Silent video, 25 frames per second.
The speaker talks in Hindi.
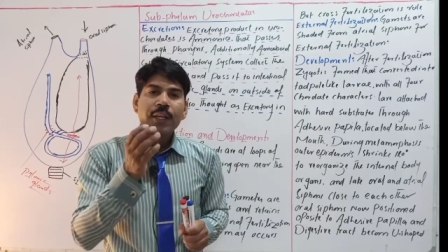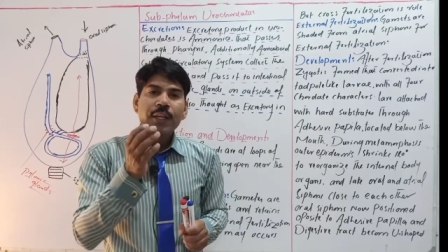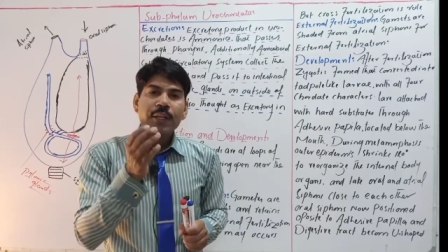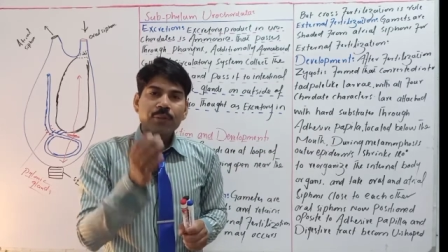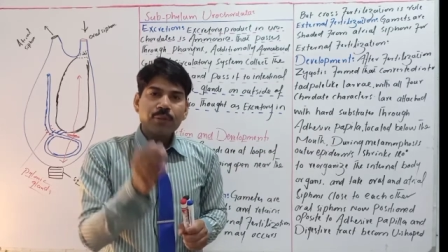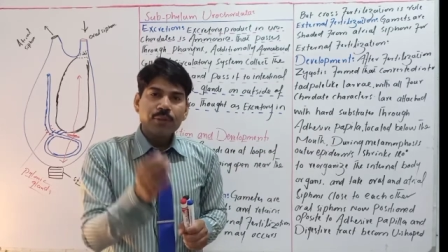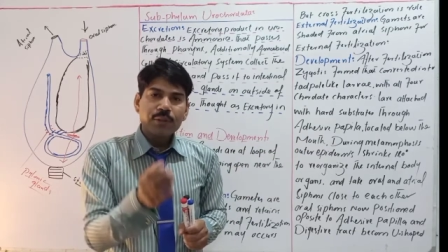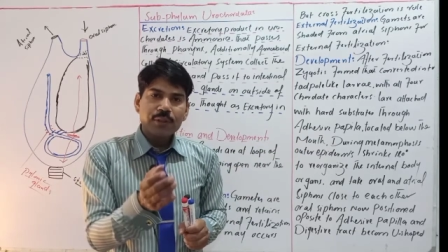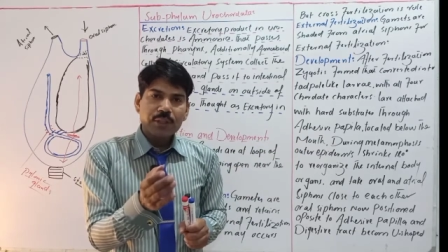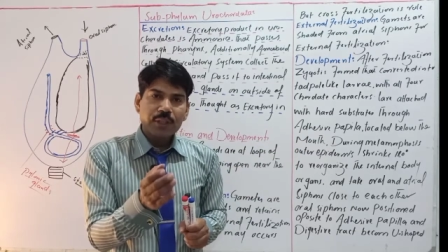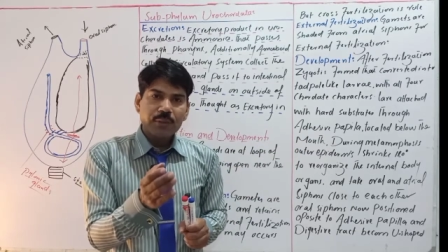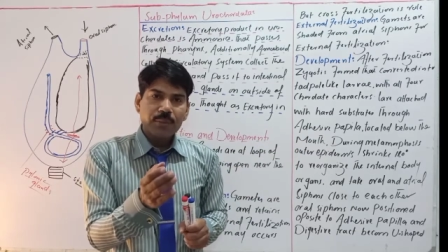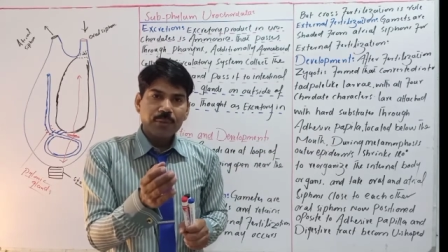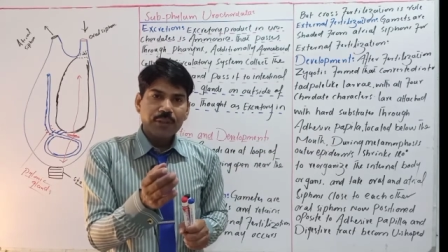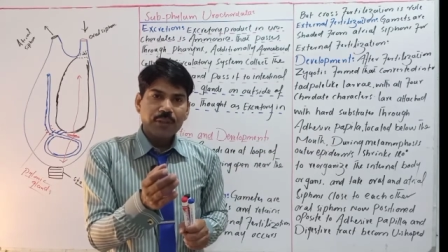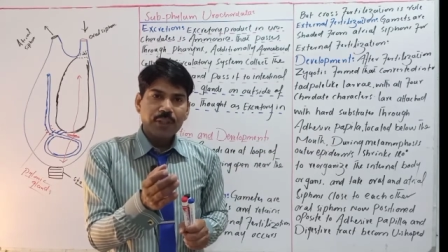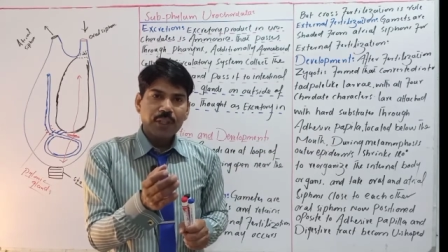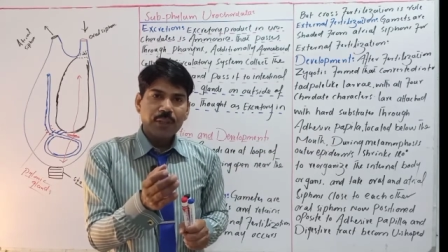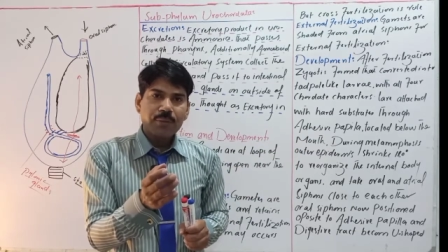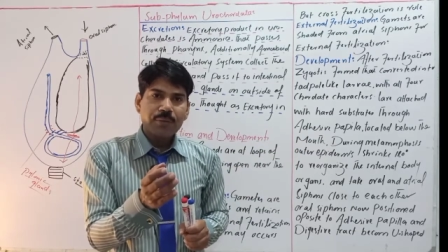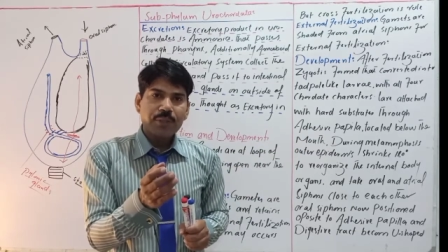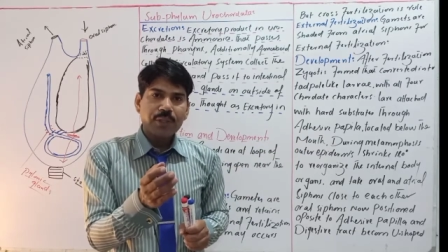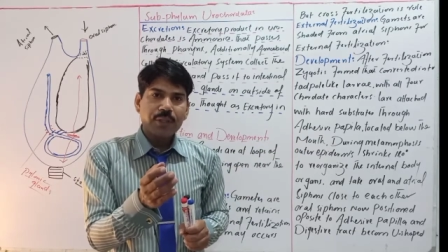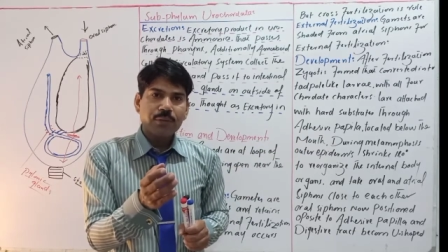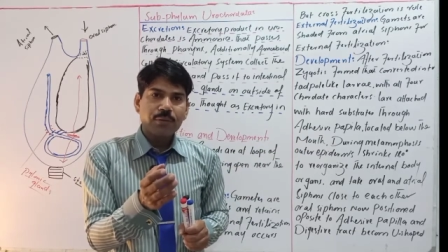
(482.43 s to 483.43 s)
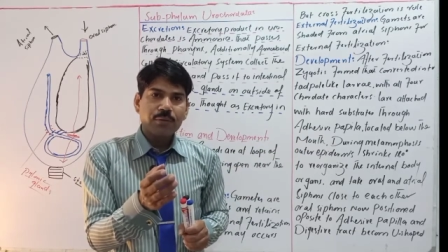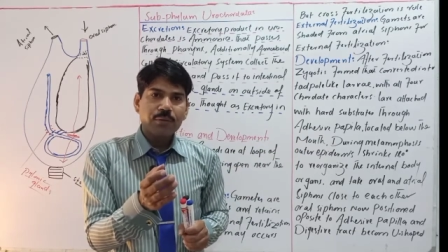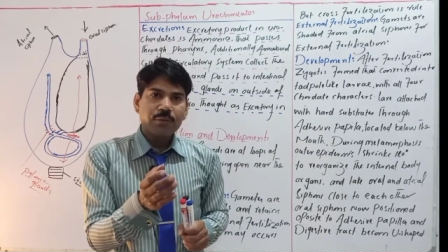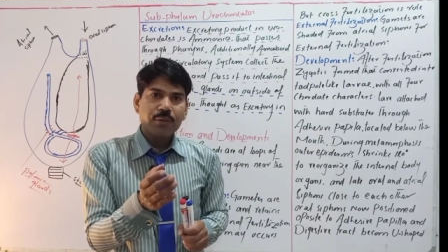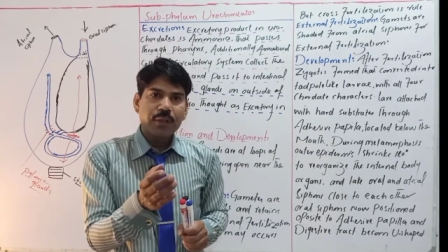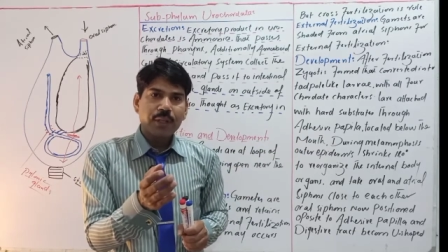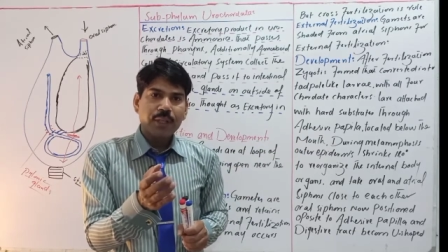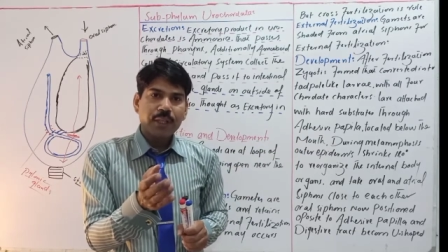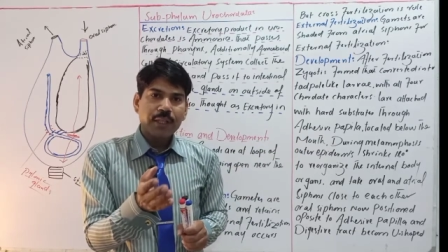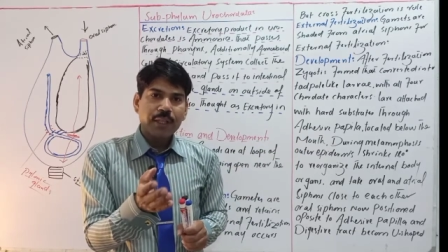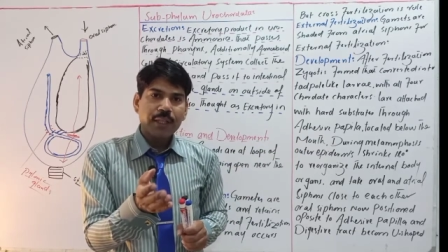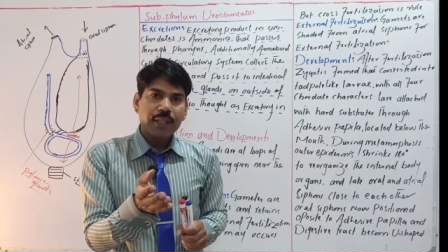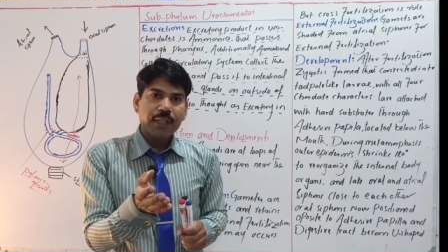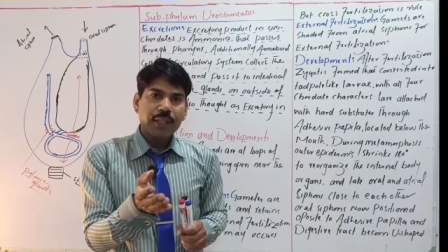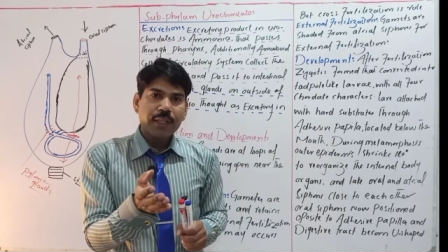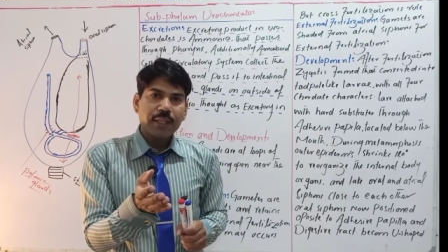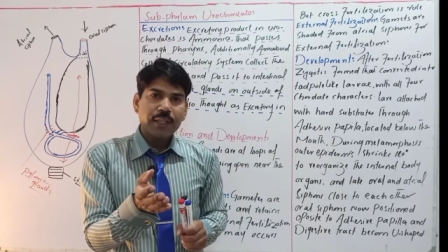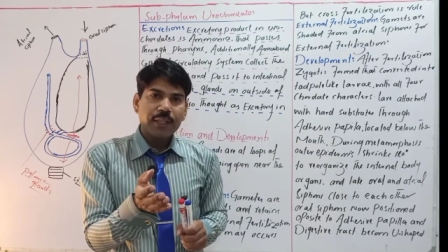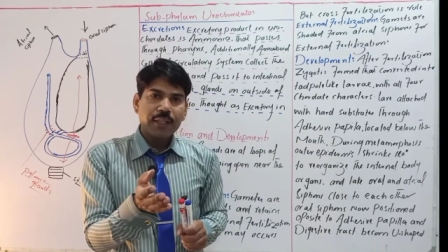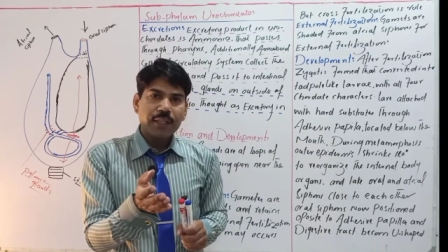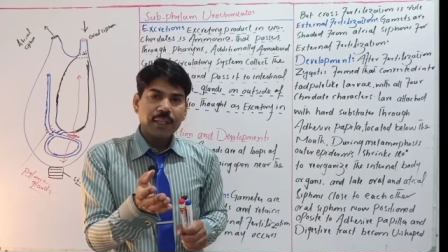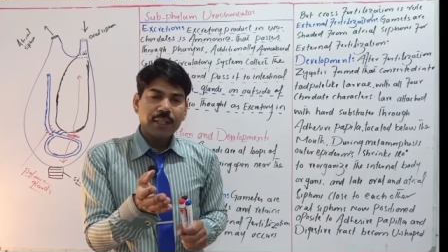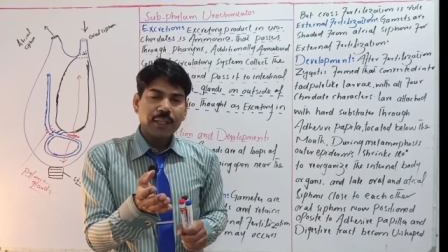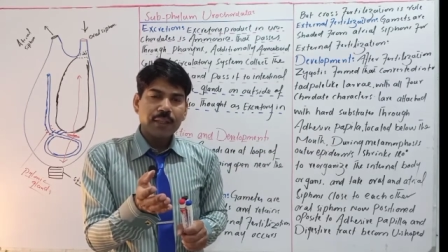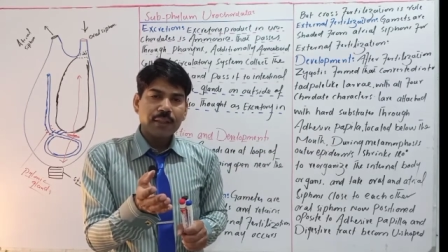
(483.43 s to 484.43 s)
तो इसका मतलब ये हुआ कि
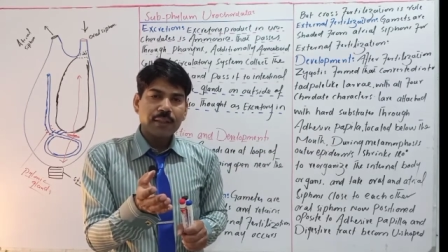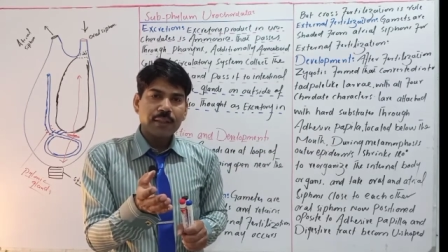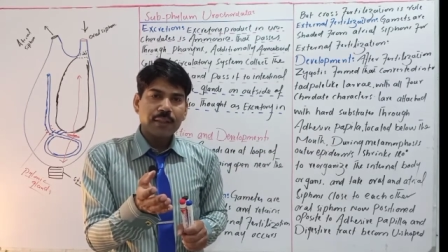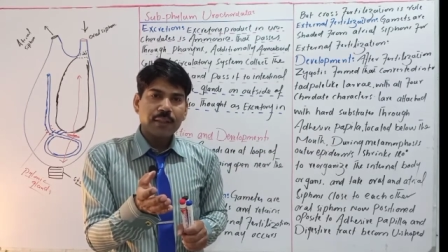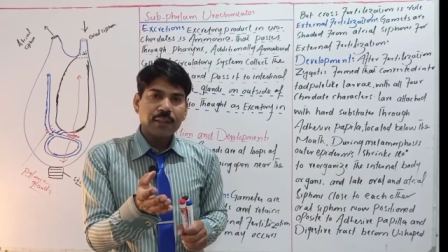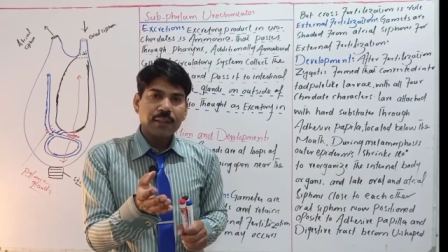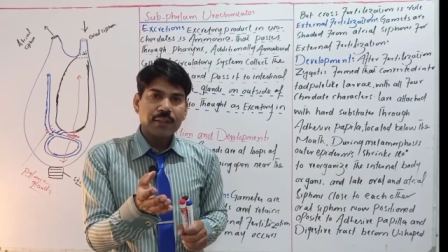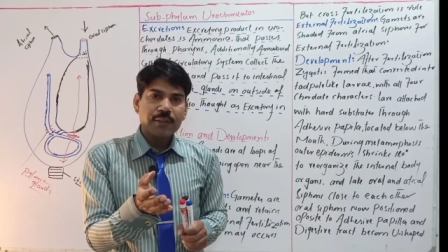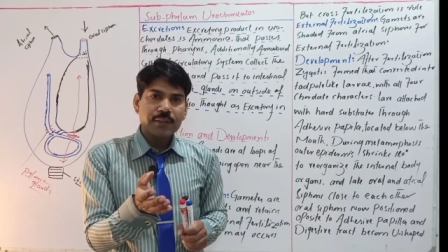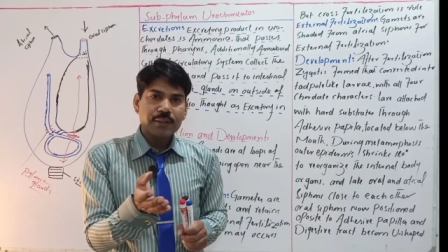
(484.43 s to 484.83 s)
इनके अंदर